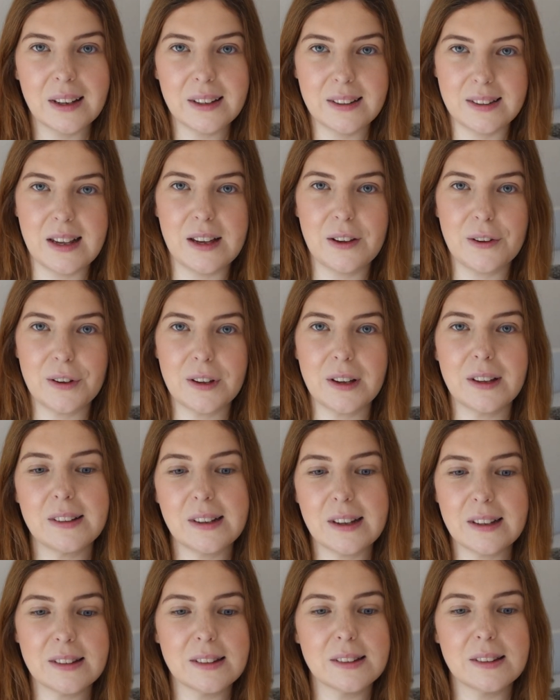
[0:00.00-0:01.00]
Ich zeige euch
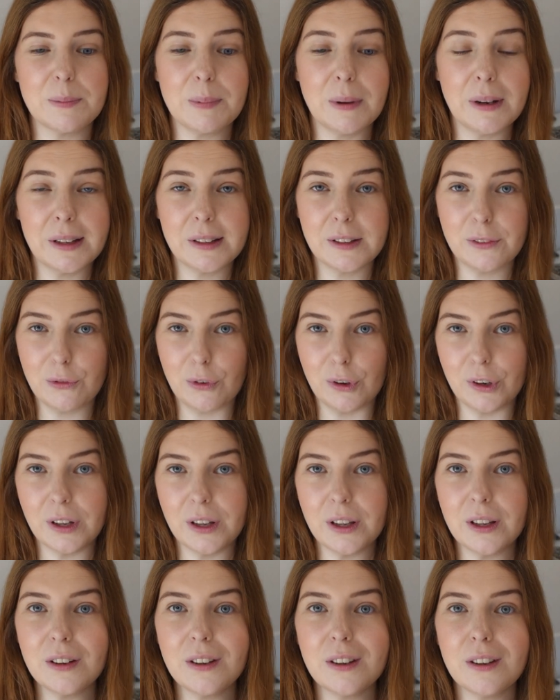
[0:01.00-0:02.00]
jetzt erstes die Palette
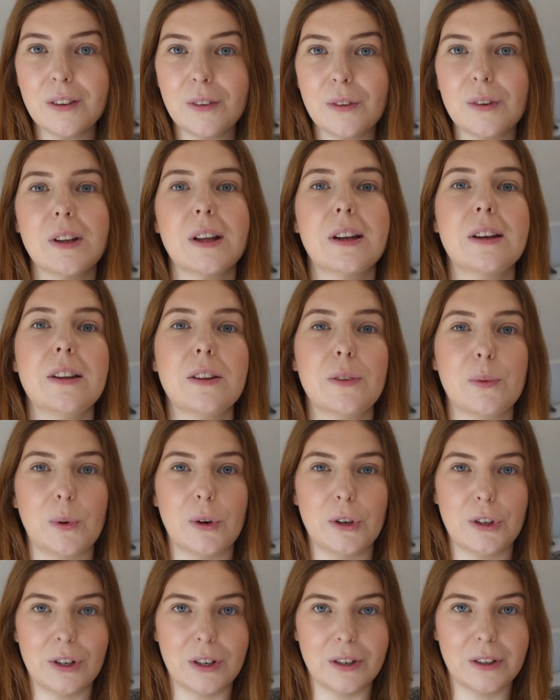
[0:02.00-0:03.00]
von innen und dann die
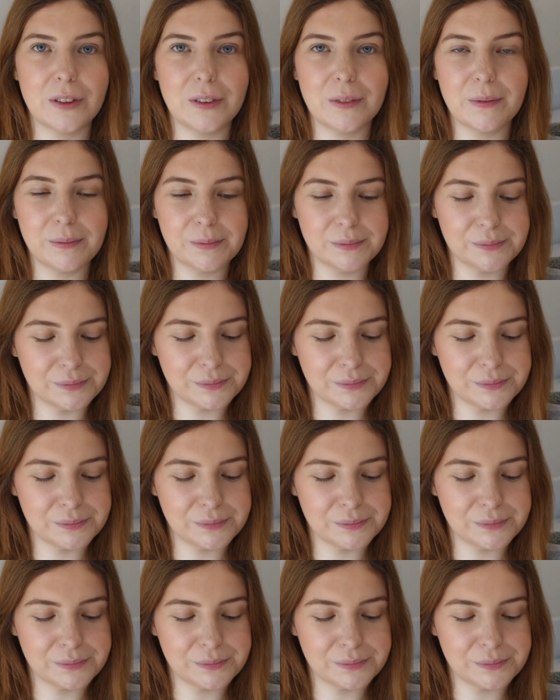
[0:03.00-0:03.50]
Swatches.